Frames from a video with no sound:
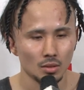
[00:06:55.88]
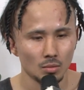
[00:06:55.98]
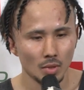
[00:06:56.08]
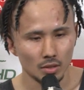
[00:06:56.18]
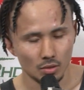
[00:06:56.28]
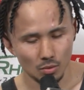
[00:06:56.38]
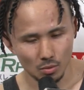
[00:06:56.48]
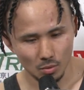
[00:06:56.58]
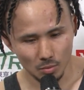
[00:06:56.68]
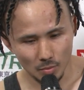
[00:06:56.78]
まあそ
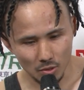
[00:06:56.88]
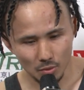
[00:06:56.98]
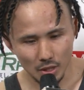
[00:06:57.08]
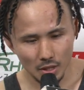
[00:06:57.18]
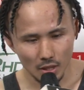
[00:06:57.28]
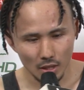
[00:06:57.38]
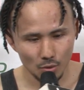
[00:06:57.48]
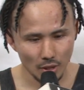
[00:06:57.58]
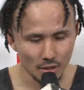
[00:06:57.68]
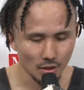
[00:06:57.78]
のまあ、そんなにあ
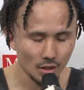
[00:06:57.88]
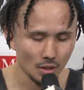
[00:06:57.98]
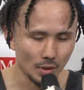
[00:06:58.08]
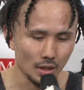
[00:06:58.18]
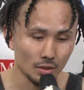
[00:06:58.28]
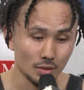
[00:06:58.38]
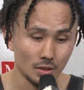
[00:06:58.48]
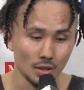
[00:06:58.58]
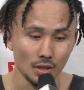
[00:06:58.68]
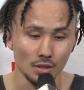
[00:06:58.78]
の焦ってはなく
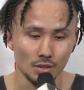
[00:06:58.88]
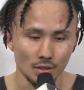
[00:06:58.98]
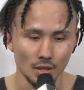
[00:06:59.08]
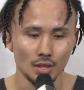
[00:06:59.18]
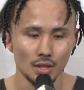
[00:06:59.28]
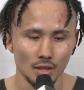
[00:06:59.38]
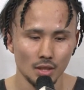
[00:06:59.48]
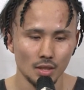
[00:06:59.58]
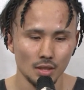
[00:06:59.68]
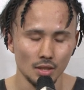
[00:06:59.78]
てですね、
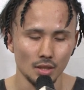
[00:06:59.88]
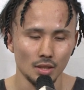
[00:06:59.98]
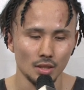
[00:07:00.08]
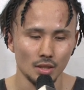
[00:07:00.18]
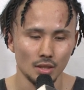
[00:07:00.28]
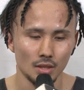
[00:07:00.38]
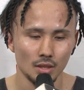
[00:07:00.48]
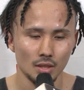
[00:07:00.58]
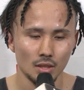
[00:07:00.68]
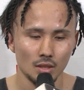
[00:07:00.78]

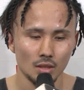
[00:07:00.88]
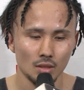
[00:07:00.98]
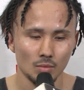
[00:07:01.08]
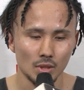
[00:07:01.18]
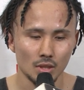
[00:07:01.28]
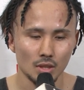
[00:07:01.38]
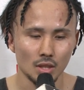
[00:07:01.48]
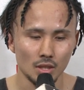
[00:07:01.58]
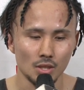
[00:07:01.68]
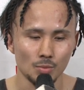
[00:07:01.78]
えーまあ、しっ
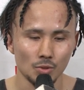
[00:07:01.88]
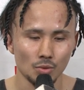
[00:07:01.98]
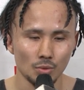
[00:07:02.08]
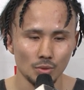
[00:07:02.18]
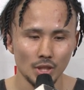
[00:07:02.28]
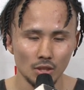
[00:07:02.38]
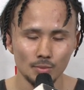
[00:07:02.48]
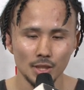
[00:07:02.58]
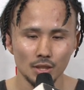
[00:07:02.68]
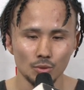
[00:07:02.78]
かり自分のこのやる
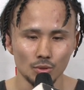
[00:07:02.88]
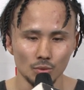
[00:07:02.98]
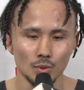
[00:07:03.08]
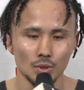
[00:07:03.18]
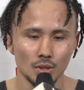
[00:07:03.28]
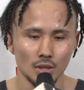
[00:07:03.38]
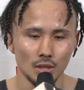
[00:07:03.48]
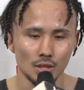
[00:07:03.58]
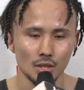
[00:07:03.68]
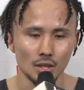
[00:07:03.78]
べきことを
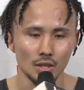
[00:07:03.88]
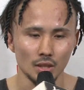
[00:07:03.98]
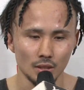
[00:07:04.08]
しっかりやっ